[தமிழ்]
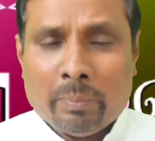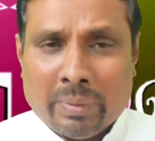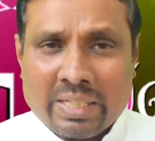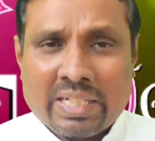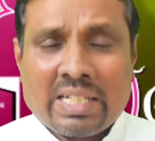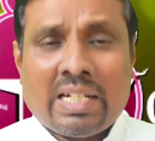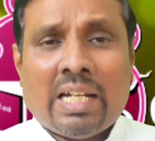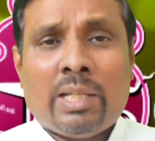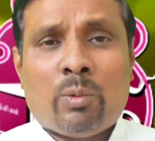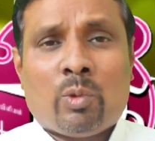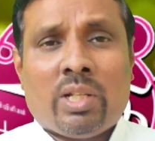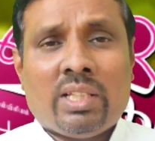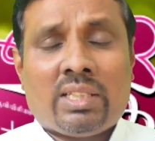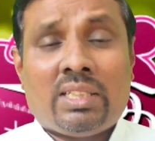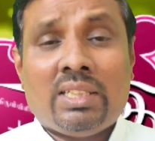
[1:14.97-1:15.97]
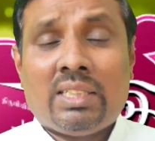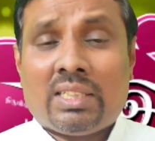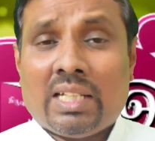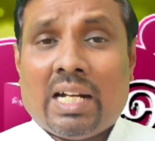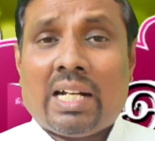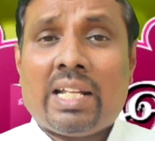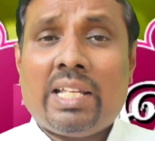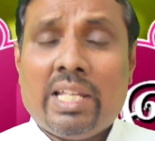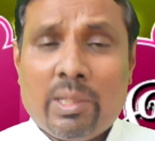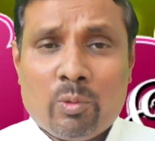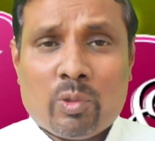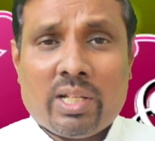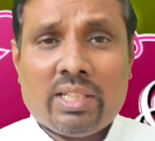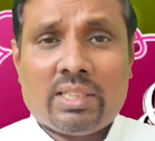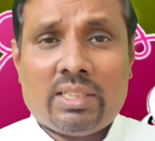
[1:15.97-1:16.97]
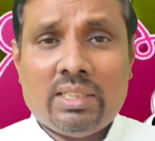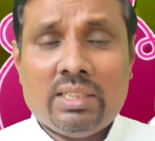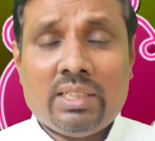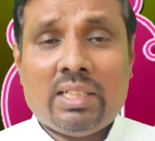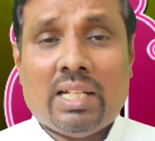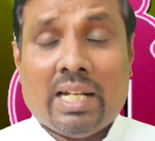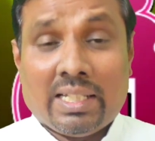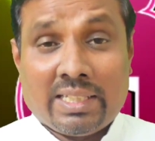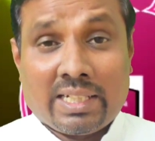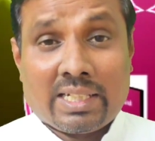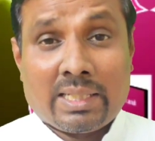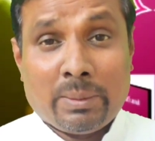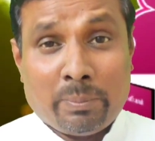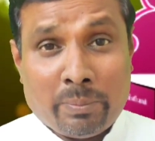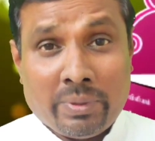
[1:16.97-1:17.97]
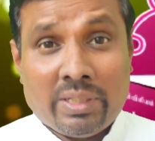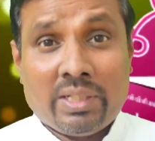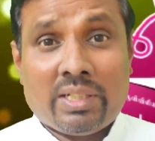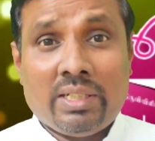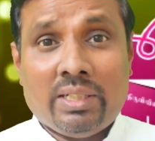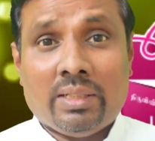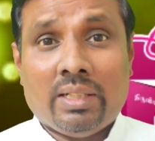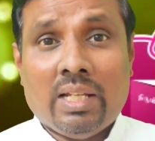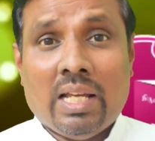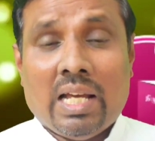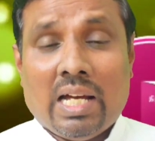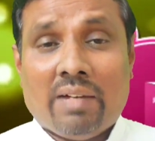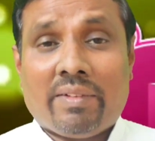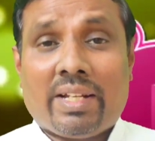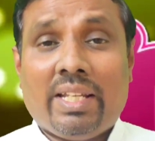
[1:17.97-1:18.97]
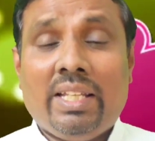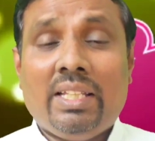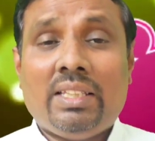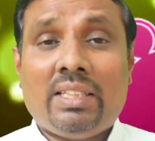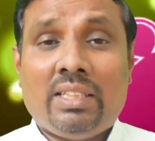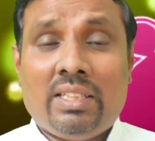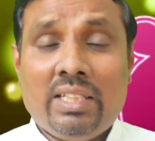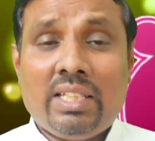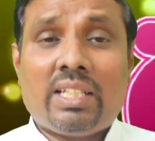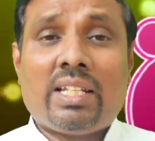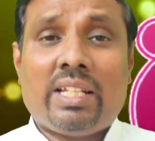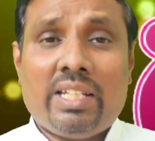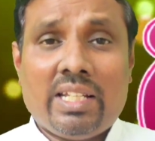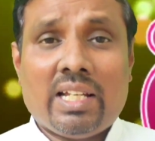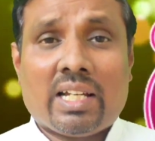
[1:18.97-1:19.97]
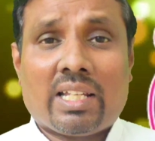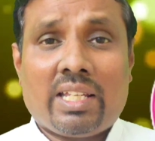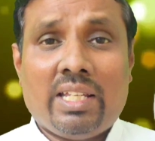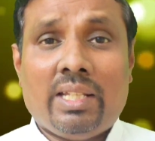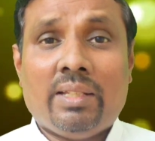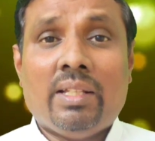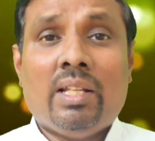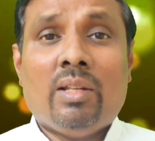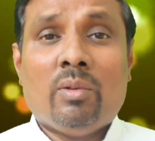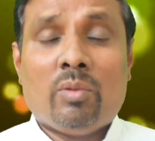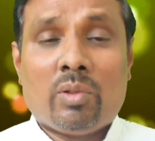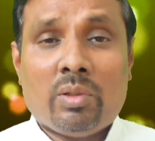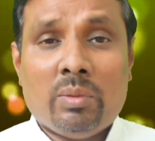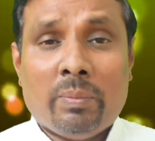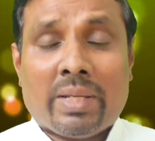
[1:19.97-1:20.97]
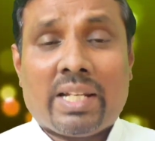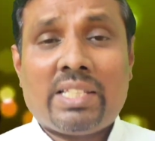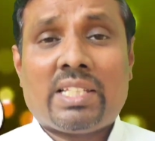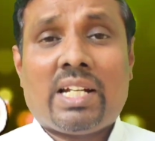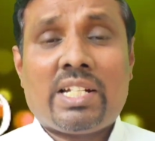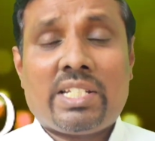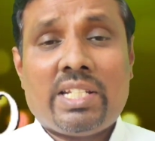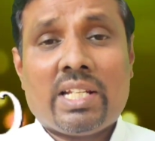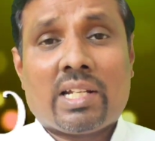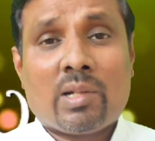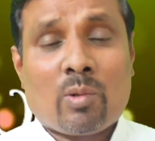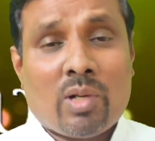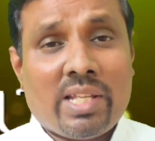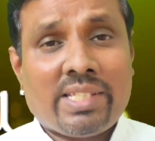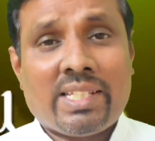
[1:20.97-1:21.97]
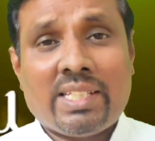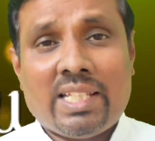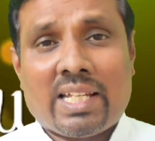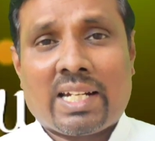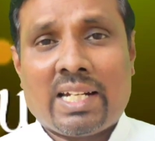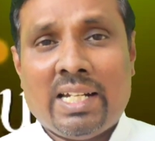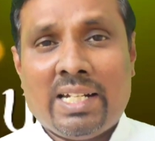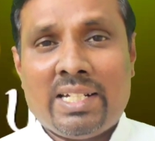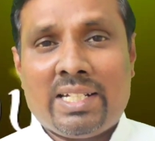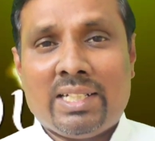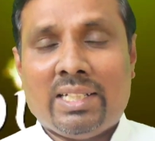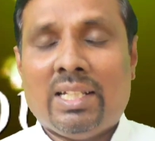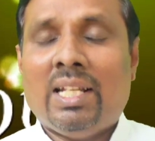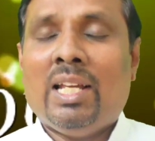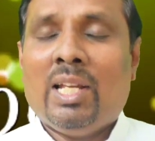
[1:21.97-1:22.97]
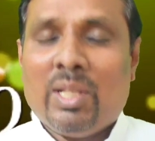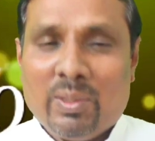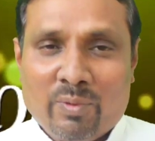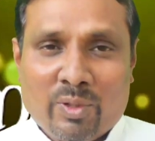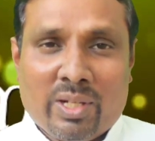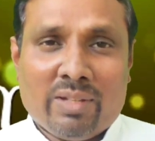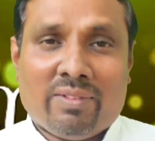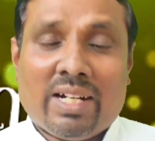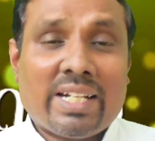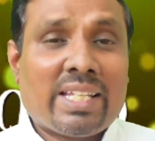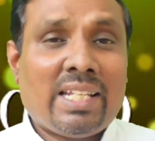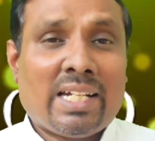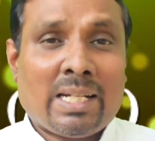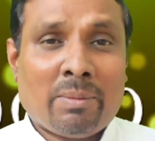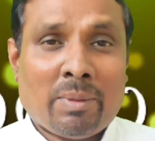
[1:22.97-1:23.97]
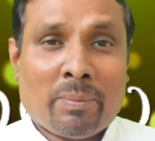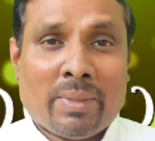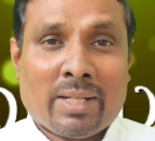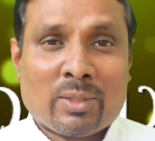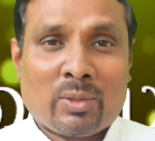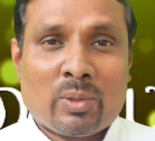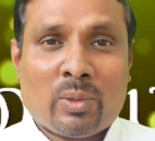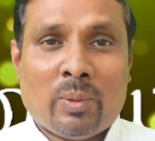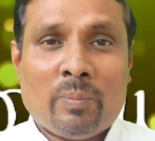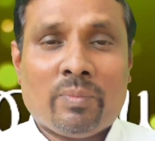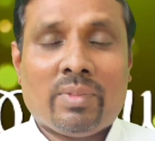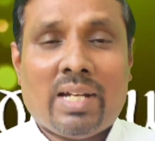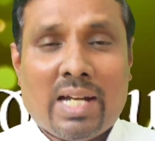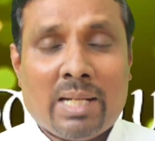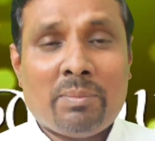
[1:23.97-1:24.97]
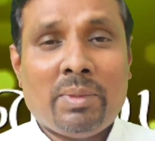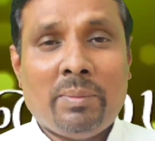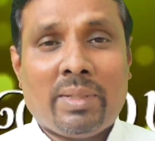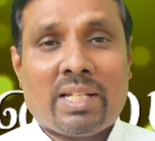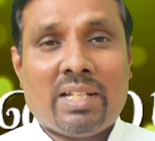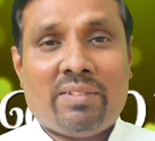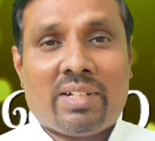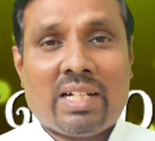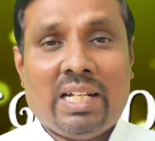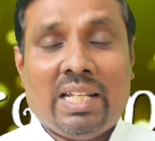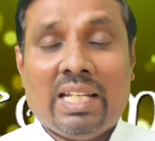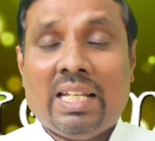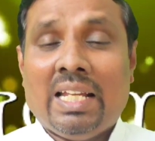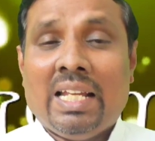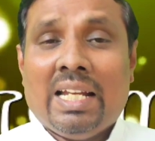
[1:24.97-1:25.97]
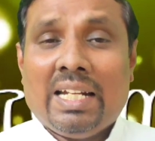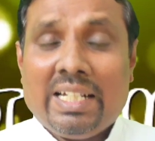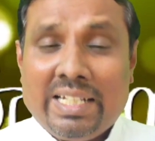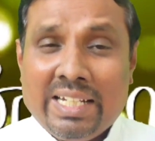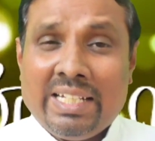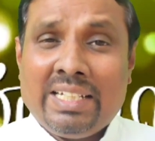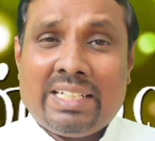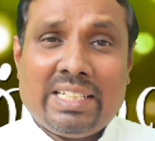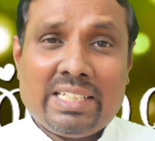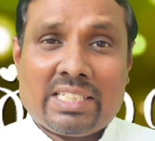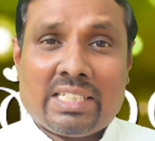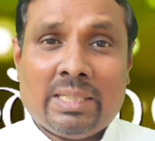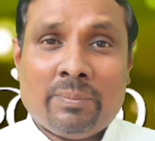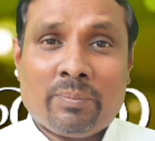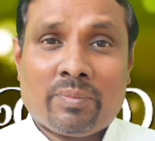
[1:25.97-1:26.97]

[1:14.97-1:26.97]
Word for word: பற்களை உடைத்து தாடையை உடைத்து அதற்கு பிறகு அவரை தீக்கரியாக்கி ஒரு மறைசாட்சியாக கொலை செய்தார்கள் என்று இவருடைய வாழ்க்கையில் நம்ம பார்க்கிறோம் அன்புமிக்கவர்களே டென்டிஸ்ட்